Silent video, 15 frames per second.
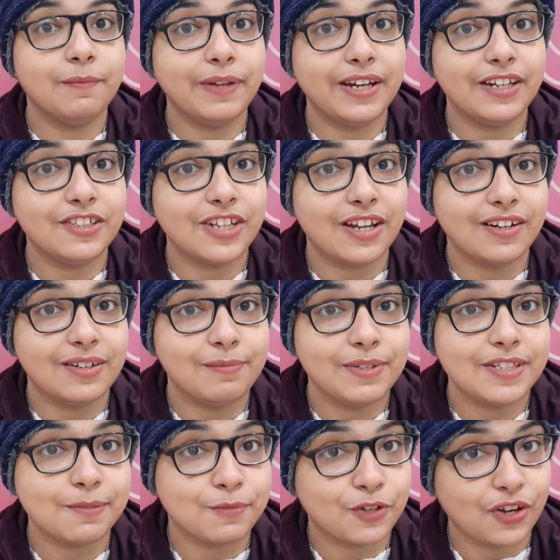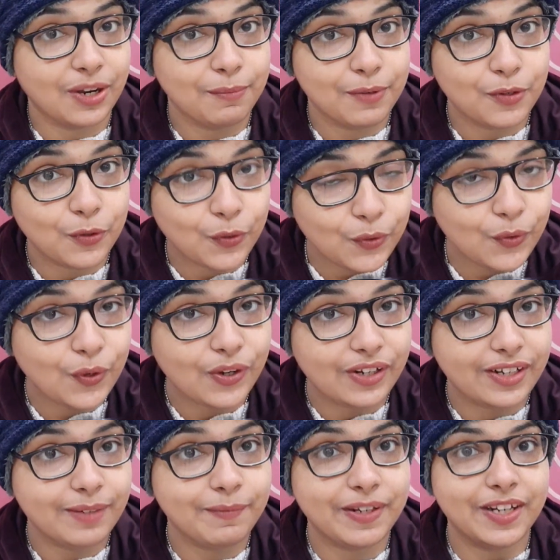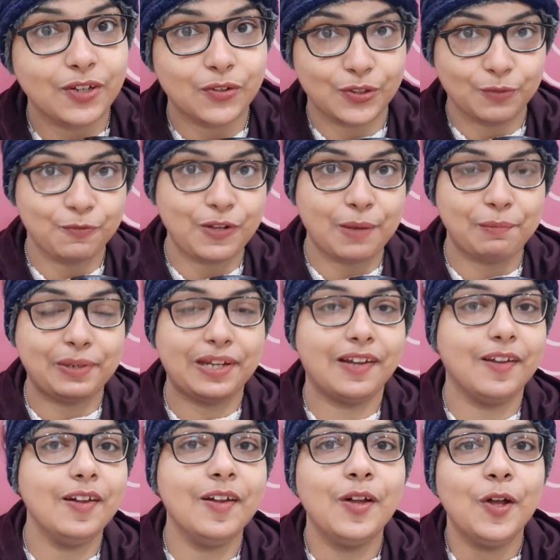मेरे चैनल में सब्सक्राइबर हो ऑलरेडी मेरी यूट्यूब फैमिली के